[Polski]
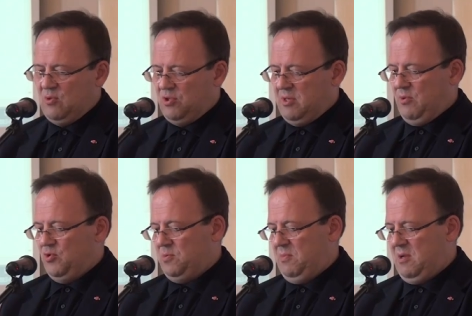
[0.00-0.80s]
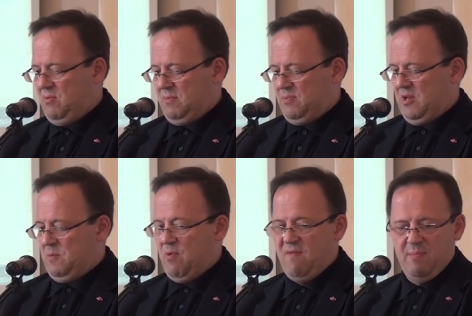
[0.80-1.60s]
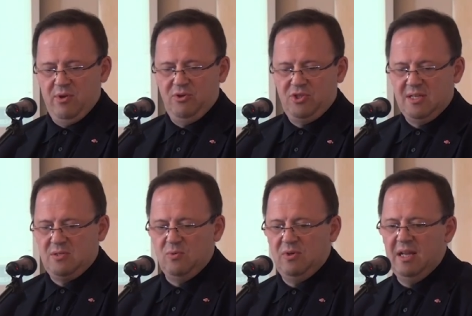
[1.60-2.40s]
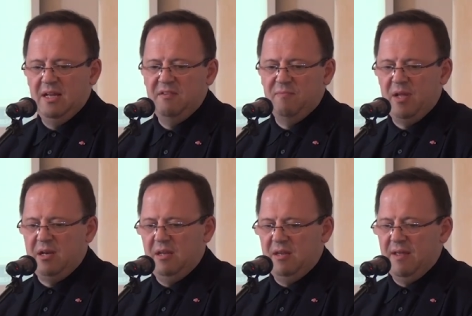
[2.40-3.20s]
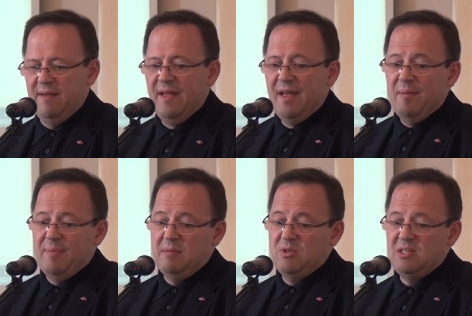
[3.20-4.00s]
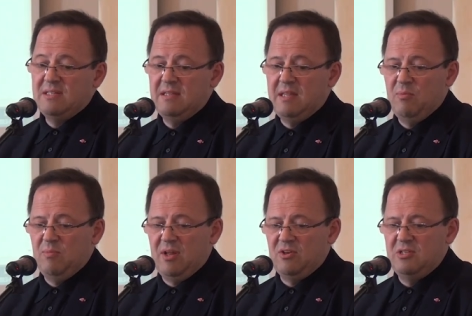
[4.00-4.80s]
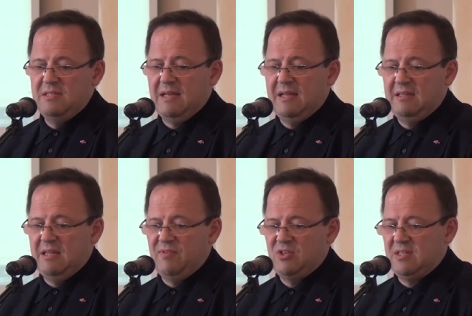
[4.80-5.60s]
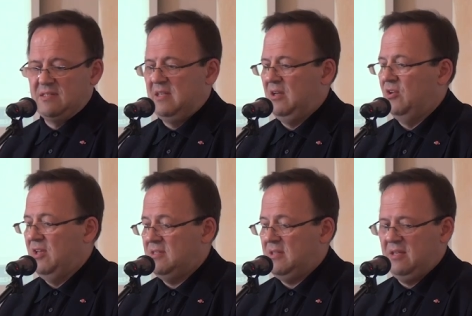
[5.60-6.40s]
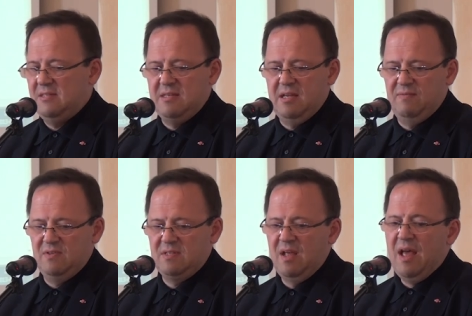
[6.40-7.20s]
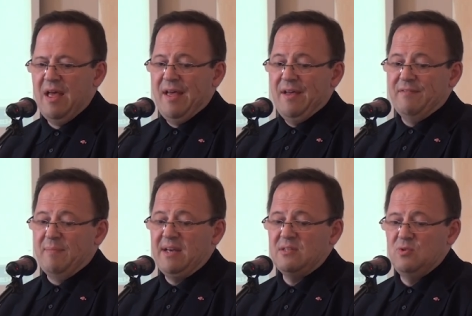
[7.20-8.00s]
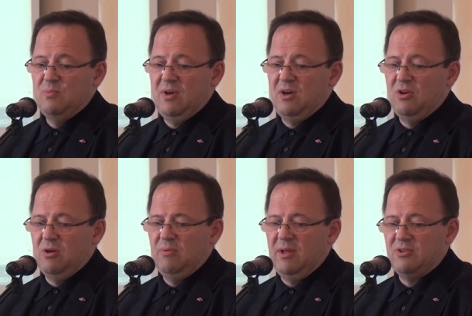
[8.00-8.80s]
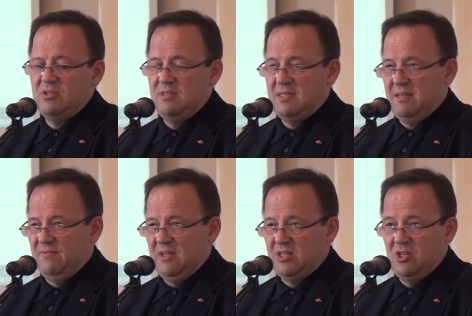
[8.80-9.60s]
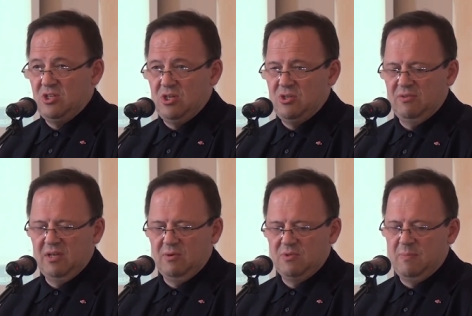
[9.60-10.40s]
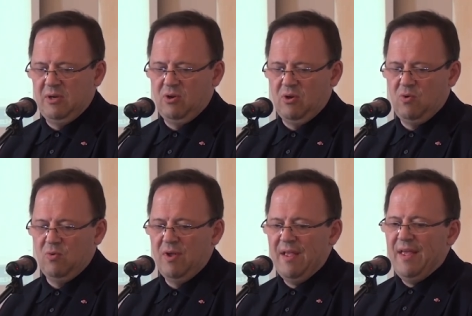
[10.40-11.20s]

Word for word: skrócie, bo już minęła ponad połowa mojego czasu. Kennedy w Berlinie. Parę miesięcy temu była rocznica getta warszawskiego. Jest taki serwis. W marcu była okrągła rocznica wydarzeń 68 roku.